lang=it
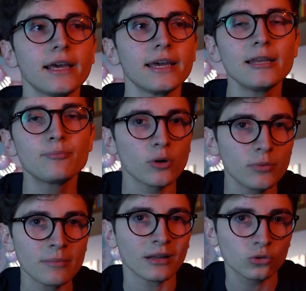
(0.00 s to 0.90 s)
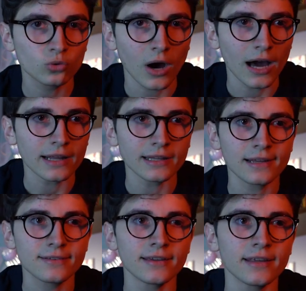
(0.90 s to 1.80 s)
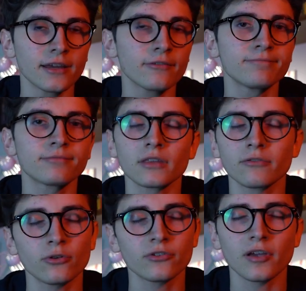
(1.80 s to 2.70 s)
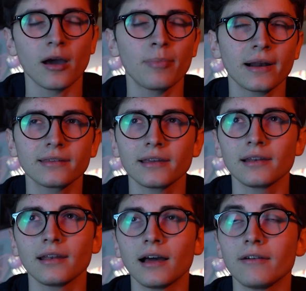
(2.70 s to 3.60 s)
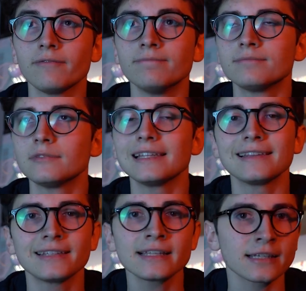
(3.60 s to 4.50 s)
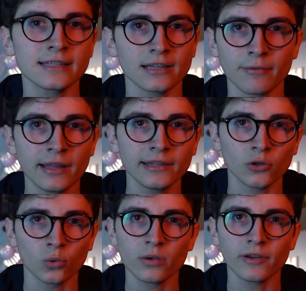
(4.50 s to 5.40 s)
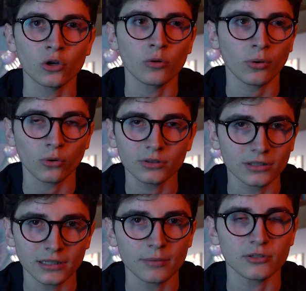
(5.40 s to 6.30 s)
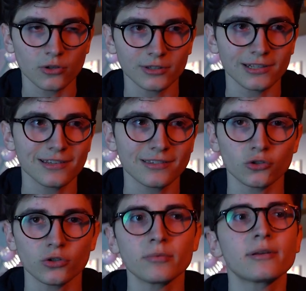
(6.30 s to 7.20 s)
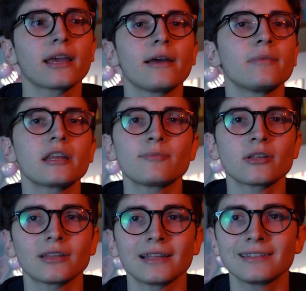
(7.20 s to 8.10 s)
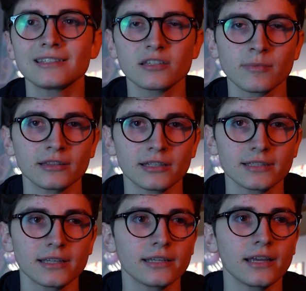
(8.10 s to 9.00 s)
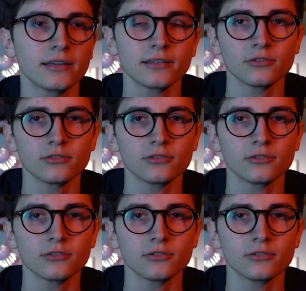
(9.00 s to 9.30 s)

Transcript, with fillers: Il problema attuale della serie, forse a parte la lentezza disarmante con cui vengono prodotti gli episodi, le stagioni, perché rispetto a tantissime altre serie